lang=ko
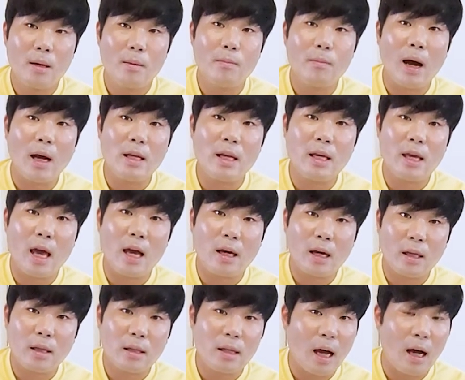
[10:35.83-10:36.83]
만약
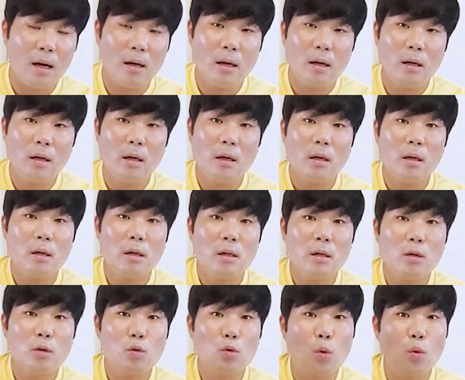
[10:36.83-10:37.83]
예약했다
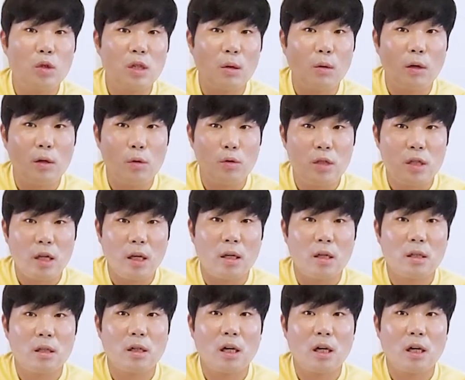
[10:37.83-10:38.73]
동작 완료지